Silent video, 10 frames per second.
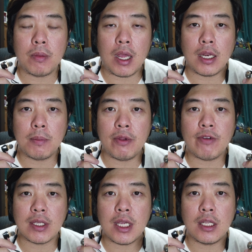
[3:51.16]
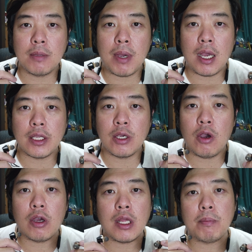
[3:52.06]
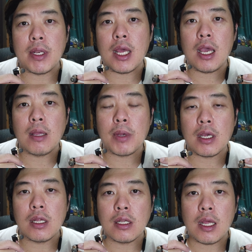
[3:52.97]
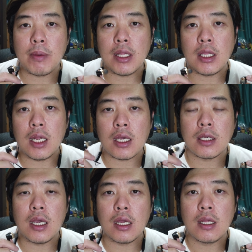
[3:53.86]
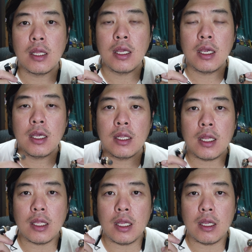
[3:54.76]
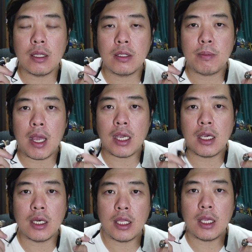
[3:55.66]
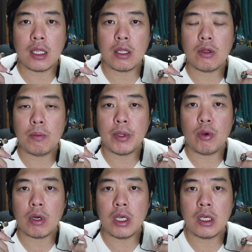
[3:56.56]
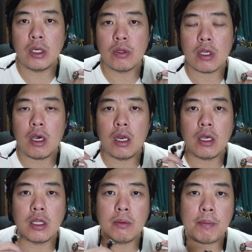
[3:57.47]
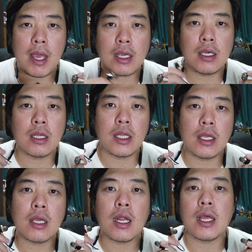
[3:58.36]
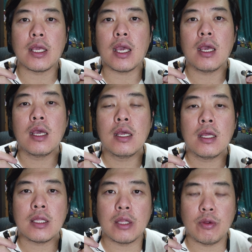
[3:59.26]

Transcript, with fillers: อันนี้เป็นฟังก์ชันที่บางยี่ห้อทำไม่ได้มันก็ทำได้ทีละเครื่อง ถ้าจะแพร์เครื่องนี้อาจจะต้องไปยกเลิกเครื่องนึงก่อนแล้วถึงมาแพร์เครื่องนี้อะไรเงี้ยแต่